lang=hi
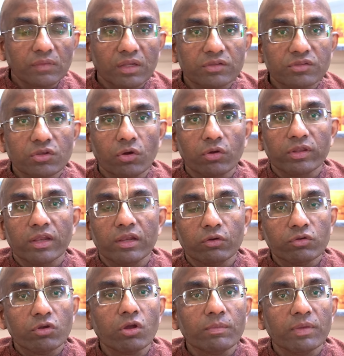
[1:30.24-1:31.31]
किसी और के लिए
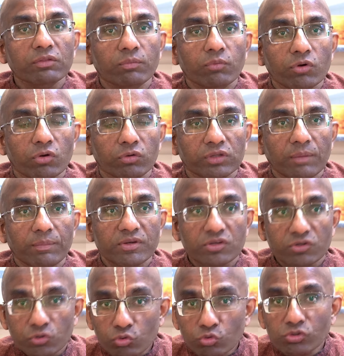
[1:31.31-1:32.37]
कोई और महत्वपूर्ण होता है पर यह
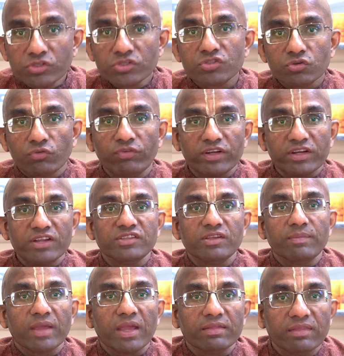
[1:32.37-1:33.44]
टूल्स जो फिटनेस
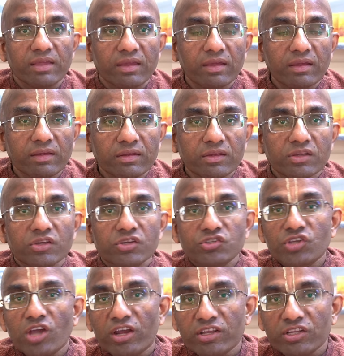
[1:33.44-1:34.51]
हम कहते हैं
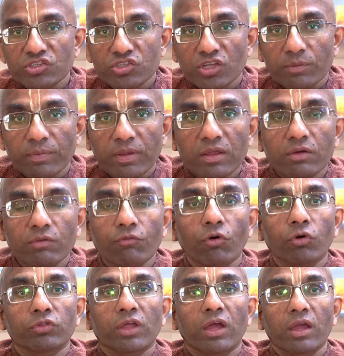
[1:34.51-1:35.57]
शारीरिक स्तर पे वो
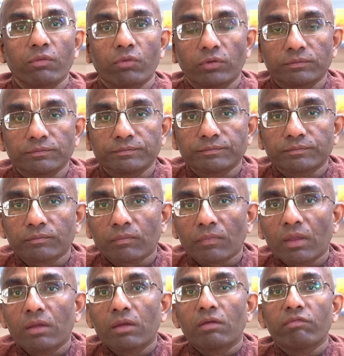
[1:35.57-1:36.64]
होता है वो
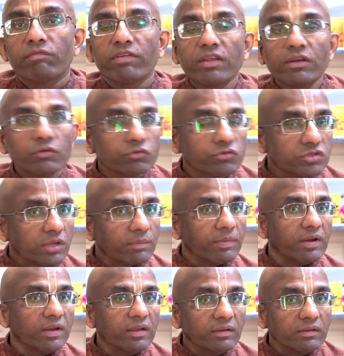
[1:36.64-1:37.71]
फिर उसके
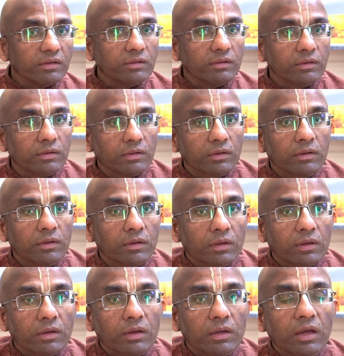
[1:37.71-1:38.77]
परे
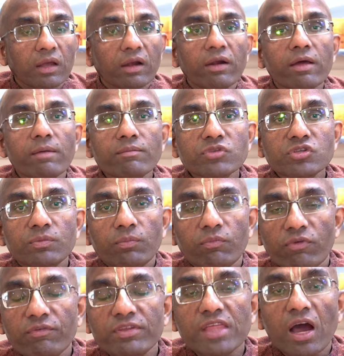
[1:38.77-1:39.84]
करणम च
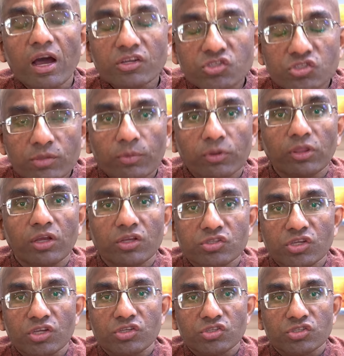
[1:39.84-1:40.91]
विविधाश्च पृथक
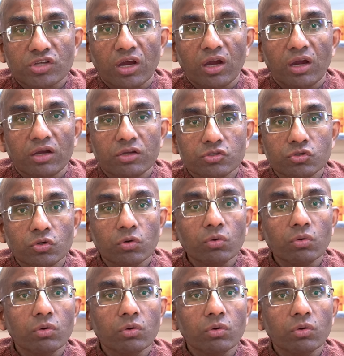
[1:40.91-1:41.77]
चेष्टा जो